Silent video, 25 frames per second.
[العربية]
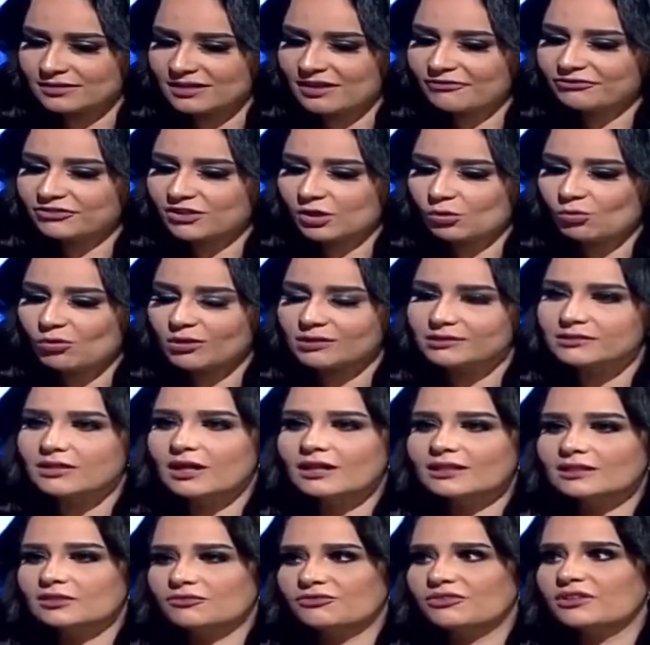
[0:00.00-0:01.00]
يافتك
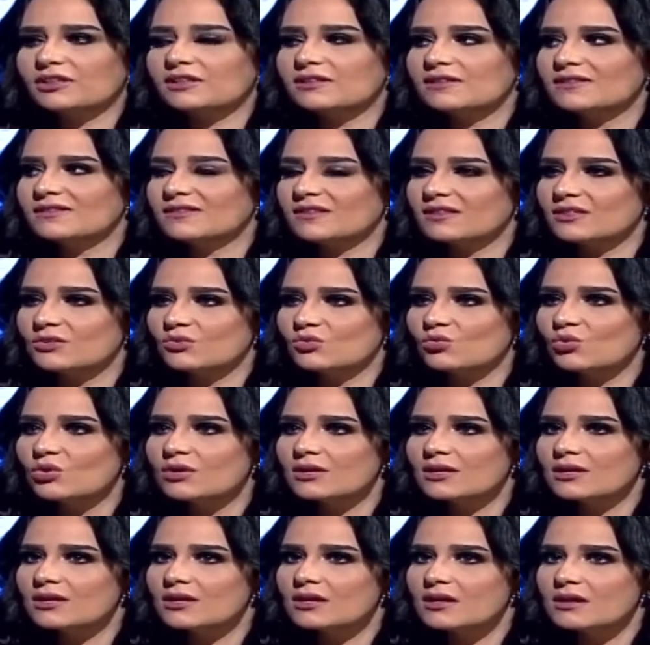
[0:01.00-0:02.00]
وضحت فكره انه
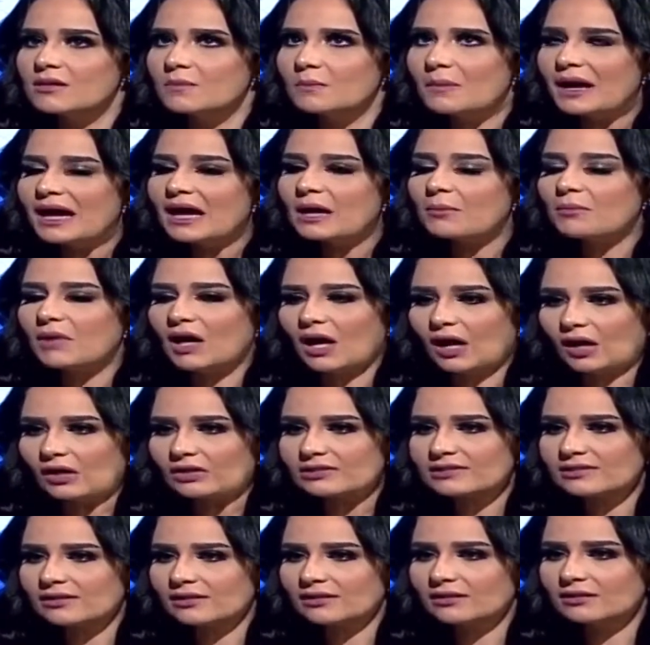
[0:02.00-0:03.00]
مهما
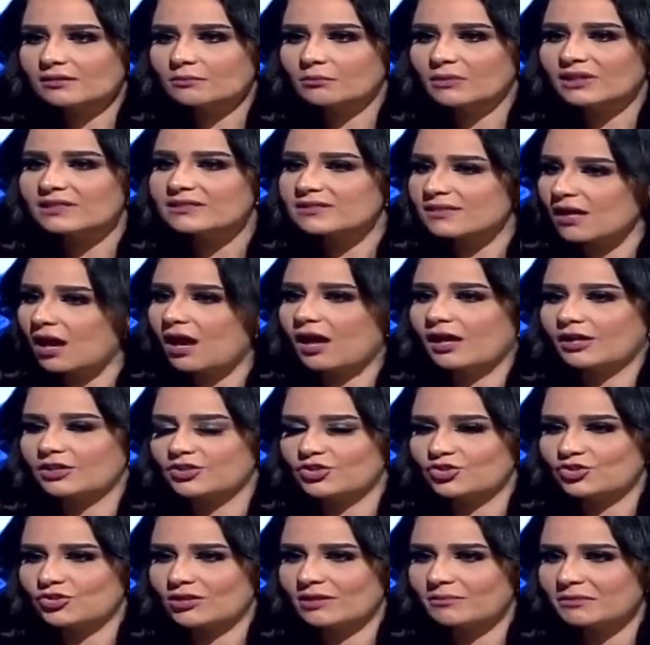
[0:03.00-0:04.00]
حصل ما
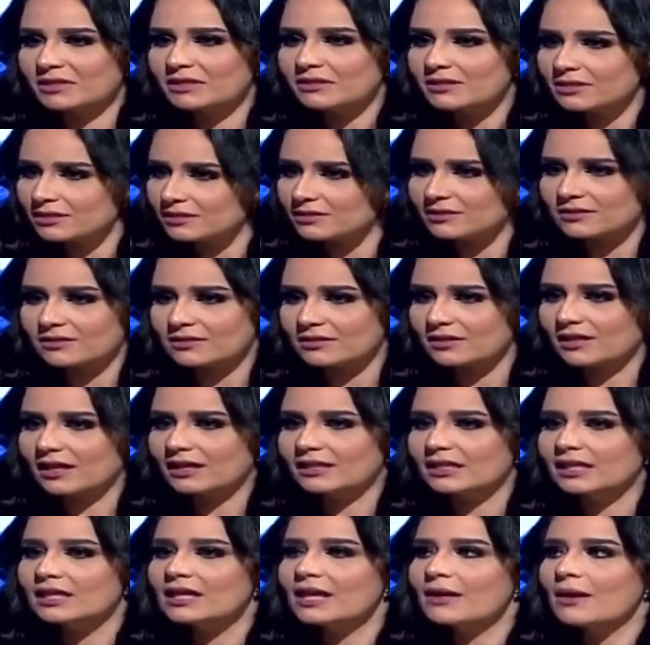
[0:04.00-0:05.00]
يصحش امد ايدي
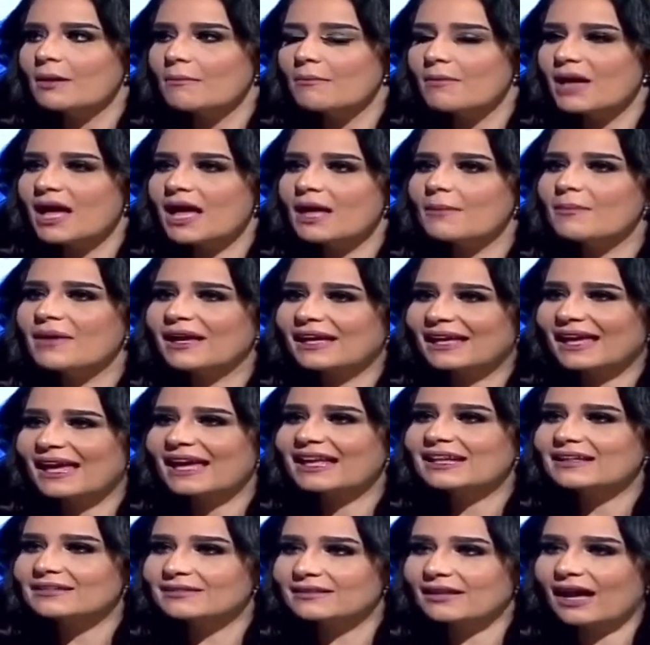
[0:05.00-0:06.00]
يعني عيب. مهما
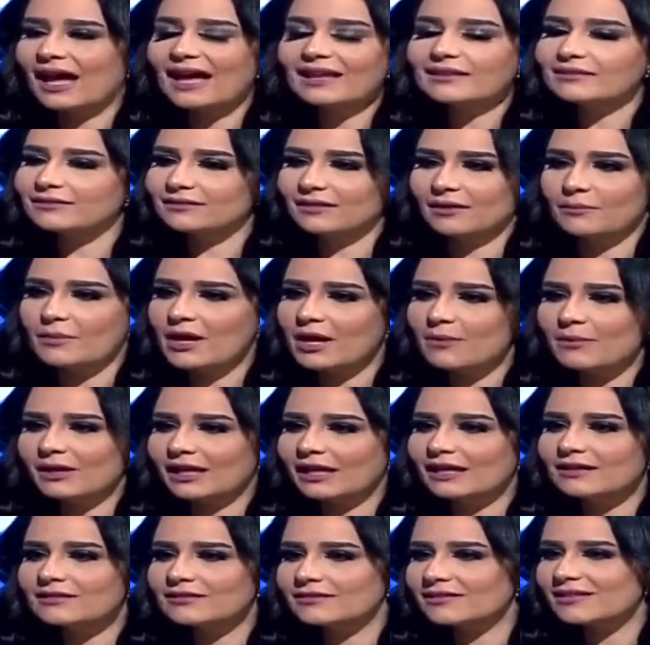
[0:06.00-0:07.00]
كانت حتى مهما
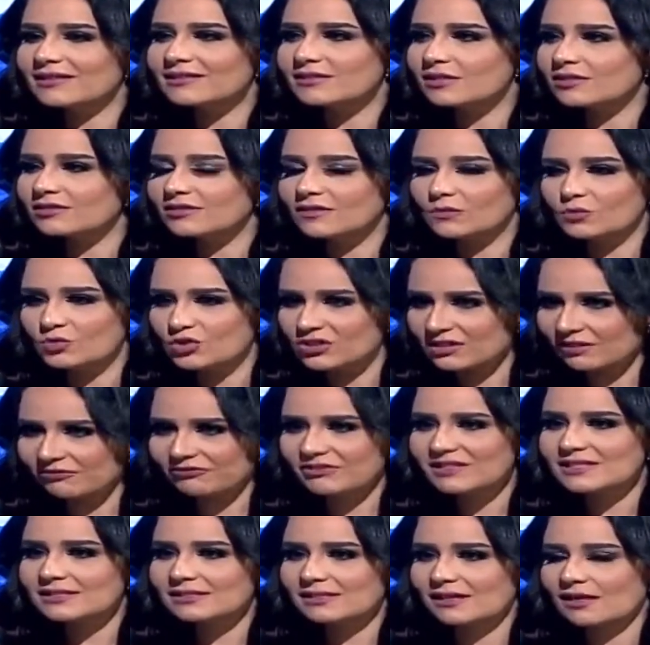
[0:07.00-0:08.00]
كانت هي ست
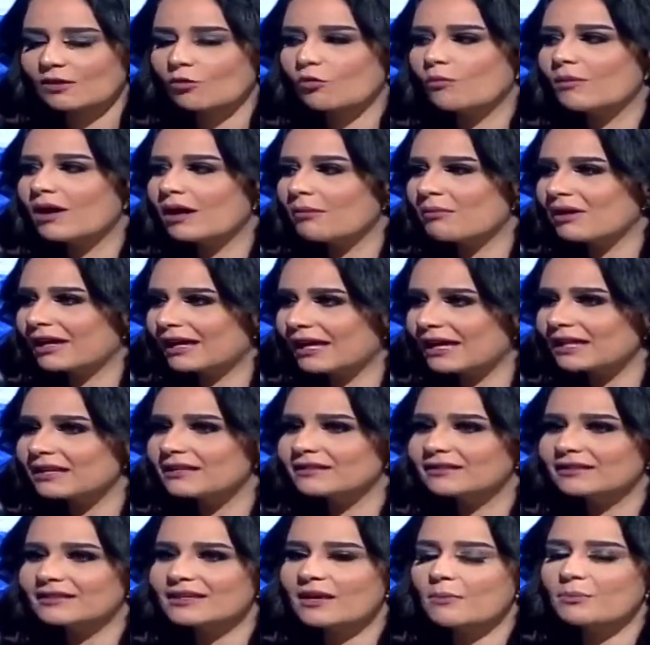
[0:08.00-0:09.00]
مستفزه ومهما
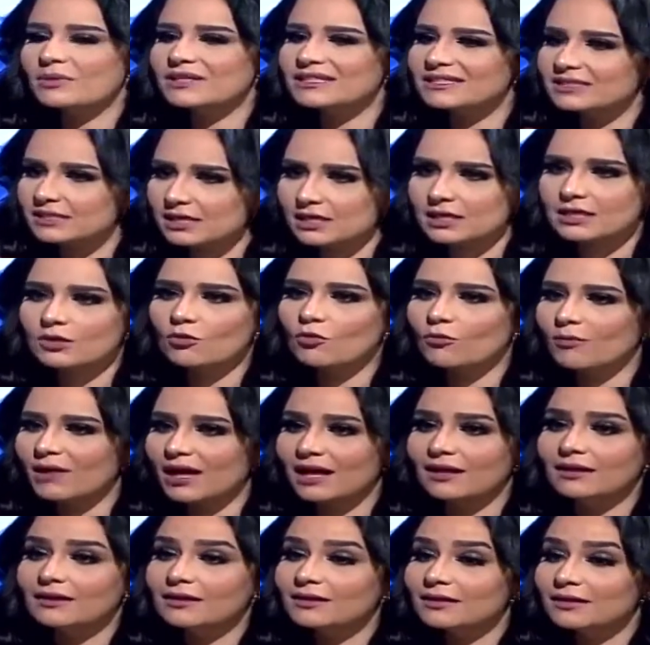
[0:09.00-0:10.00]
كانت هي بتزن وما
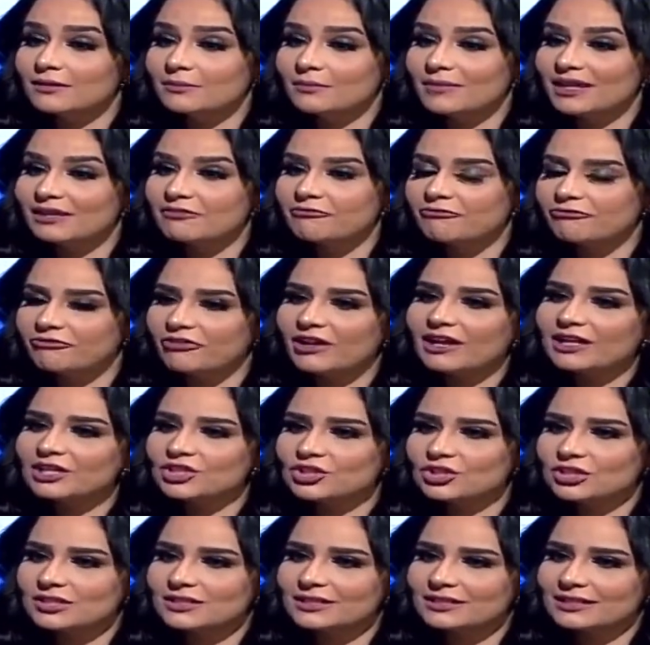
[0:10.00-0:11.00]
ما
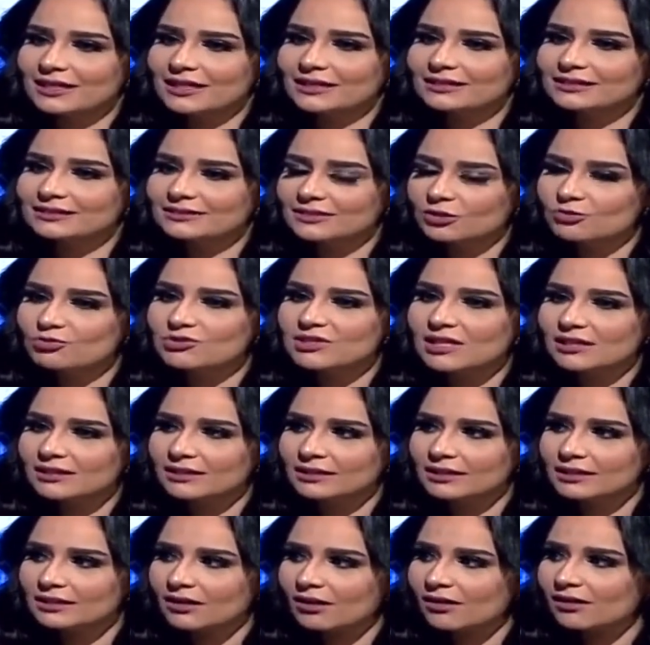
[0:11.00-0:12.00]
ينفعش يعني توصل
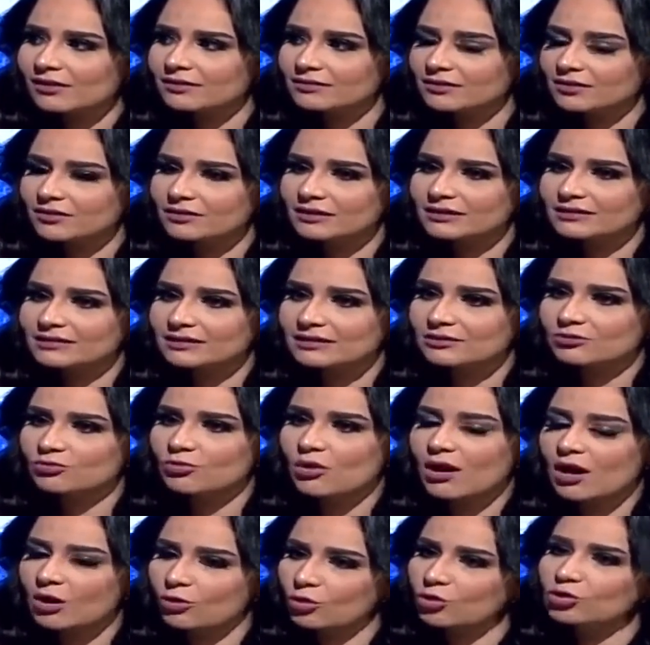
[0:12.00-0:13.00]
العلاقه لدرجه
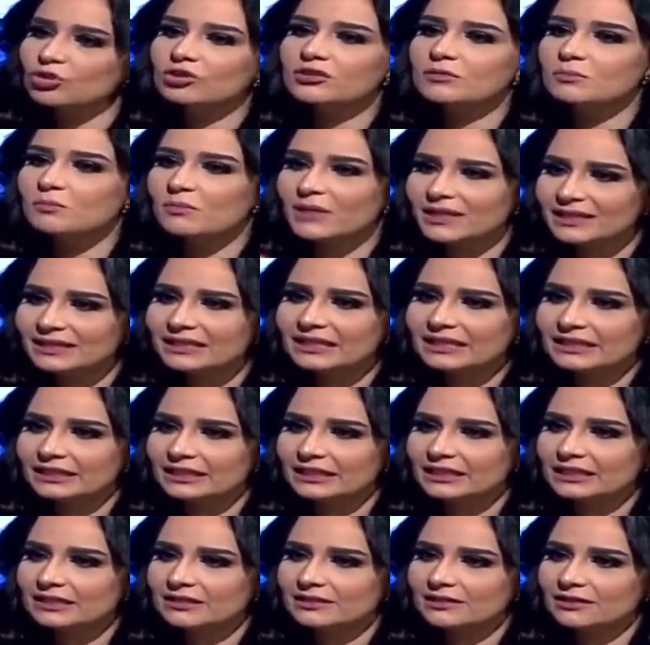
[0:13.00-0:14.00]
انه هرد بمد
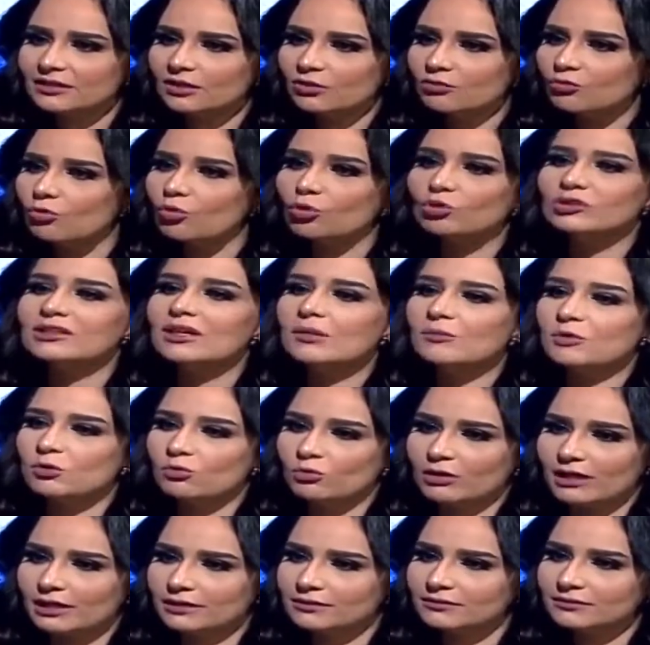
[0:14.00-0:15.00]
الايد وقدام
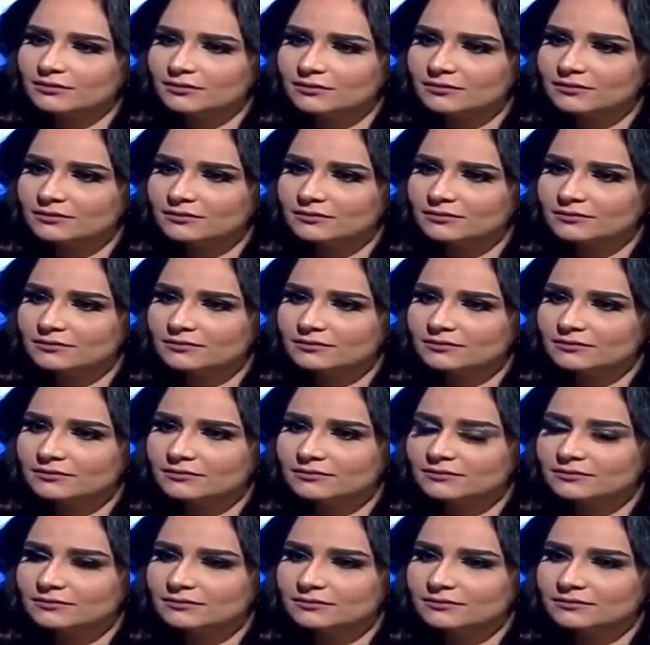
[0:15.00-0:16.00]
الولاد لا انا هسال
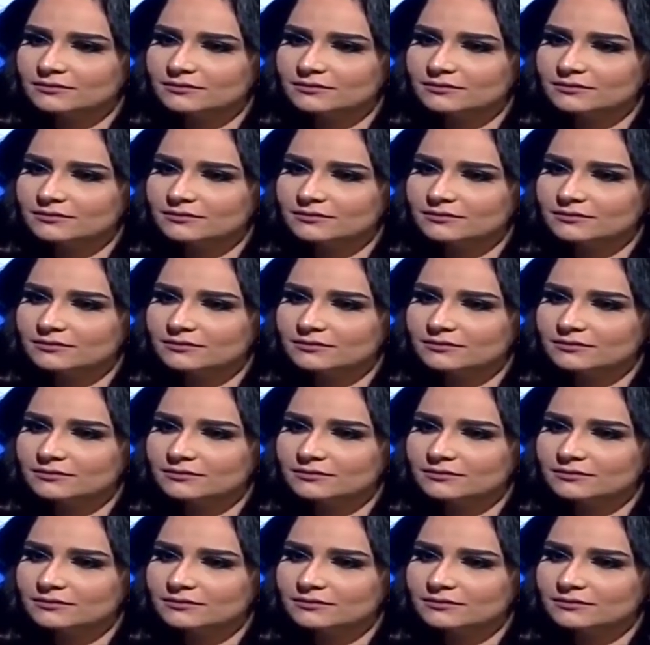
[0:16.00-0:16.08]
الزوج